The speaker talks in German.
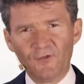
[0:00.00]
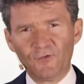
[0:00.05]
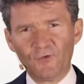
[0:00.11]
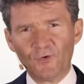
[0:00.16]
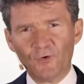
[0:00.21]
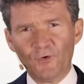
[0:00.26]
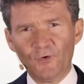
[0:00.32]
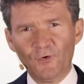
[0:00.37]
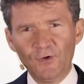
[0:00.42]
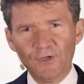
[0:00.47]

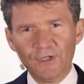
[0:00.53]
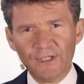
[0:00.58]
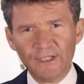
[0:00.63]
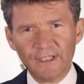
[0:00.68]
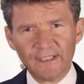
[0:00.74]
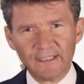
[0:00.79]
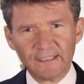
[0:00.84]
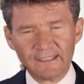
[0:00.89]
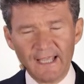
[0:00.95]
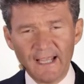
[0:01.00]
So,
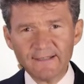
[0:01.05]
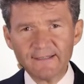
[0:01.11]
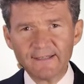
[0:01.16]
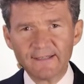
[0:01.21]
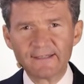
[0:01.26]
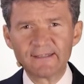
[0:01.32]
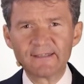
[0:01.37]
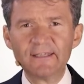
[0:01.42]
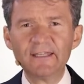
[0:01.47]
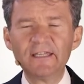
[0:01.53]
das
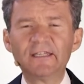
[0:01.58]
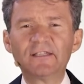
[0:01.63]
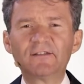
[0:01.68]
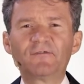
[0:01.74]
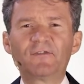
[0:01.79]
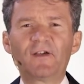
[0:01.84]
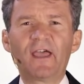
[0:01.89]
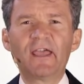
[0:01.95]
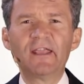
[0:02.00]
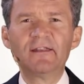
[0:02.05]
ist nicht
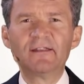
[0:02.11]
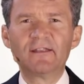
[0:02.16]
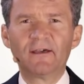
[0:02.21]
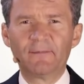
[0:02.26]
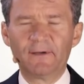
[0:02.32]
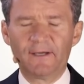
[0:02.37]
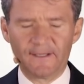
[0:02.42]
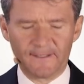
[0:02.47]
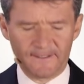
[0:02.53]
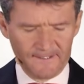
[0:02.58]

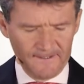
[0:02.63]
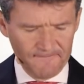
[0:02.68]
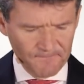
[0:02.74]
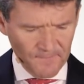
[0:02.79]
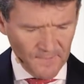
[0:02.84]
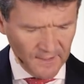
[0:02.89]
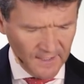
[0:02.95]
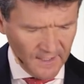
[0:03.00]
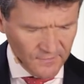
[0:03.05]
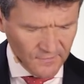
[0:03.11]
veränderbar.
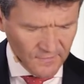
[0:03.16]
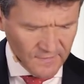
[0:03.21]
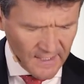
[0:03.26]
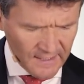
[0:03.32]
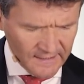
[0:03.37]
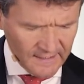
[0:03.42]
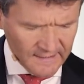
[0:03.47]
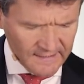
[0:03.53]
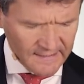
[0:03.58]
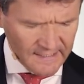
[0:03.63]
Jesus
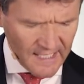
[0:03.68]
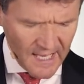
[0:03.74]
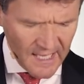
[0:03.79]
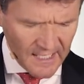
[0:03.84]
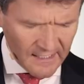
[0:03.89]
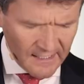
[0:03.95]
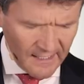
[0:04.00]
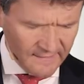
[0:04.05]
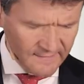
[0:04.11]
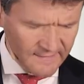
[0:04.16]
hat das
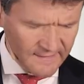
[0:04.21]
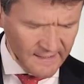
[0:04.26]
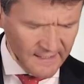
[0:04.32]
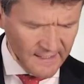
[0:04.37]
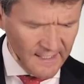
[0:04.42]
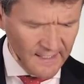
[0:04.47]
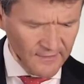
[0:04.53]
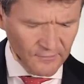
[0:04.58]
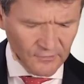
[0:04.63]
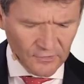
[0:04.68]
ganz
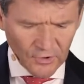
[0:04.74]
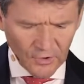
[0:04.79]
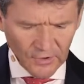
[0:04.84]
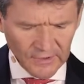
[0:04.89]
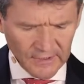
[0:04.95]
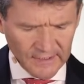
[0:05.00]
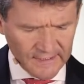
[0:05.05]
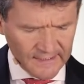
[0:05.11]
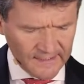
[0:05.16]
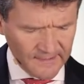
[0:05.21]
klar und
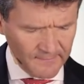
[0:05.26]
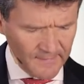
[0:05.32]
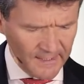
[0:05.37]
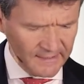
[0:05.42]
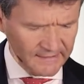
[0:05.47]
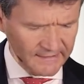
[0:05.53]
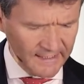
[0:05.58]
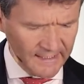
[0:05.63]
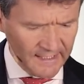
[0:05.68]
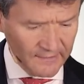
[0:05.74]
deutlich
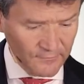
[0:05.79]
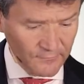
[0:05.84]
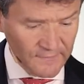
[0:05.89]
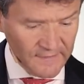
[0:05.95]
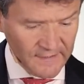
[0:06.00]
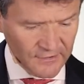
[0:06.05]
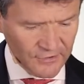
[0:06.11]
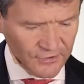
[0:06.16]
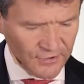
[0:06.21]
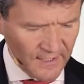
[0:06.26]
gemacht. Er hat
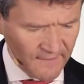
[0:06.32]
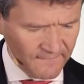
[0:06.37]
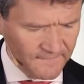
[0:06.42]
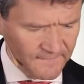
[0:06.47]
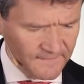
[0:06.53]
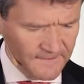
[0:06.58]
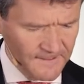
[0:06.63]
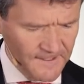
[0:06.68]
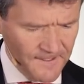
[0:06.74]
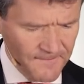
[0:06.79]
uns
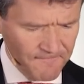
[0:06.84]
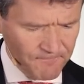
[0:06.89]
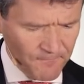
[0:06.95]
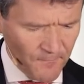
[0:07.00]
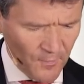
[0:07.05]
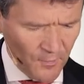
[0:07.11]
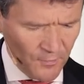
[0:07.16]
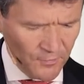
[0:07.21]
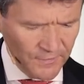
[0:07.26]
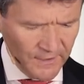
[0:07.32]
geschaffen,
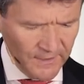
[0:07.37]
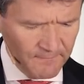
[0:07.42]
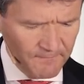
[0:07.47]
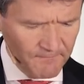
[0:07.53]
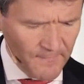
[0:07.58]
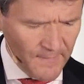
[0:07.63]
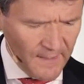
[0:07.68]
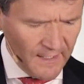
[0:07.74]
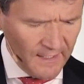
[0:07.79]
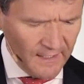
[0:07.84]
und
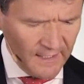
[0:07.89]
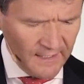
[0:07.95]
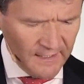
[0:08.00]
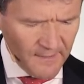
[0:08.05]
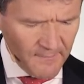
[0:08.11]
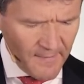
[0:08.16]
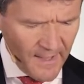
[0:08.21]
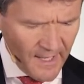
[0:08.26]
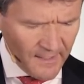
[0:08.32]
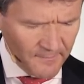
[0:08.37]
im, in
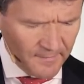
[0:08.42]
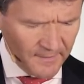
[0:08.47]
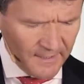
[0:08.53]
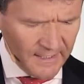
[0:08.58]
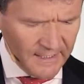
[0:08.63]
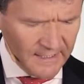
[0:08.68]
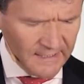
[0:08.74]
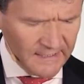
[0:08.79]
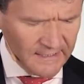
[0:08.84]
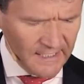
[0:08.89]
der
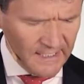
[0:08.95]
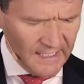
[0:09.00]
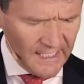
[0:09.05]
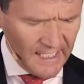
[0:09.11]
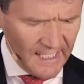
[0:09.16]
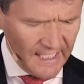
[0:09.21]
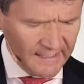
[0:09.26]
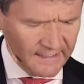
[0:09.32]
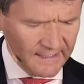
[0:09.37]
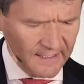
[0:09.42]
Bergpredigt
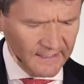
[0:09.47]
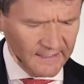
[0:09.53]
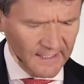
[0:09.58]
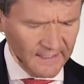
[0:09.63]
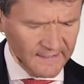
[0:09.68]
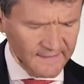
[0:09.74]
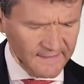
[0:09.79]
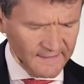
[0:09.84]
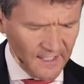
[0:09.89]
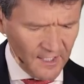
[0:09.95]
hat er
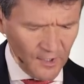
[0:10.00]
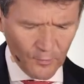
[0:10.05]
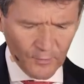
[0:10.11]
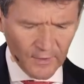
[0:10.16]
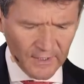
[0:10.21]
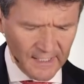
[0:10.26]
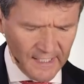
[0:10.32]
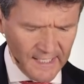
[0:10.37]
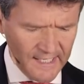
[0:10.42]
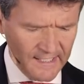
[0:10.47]
das auch
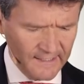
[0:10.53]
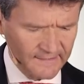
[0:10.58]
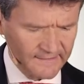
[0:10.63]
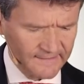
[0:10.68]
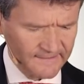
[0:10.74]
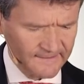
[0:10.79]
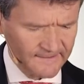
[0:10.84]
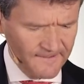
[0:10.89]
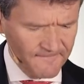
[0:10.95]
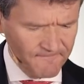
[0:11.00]

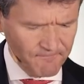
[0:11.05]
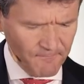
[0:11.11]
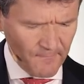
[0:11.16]
erklärt.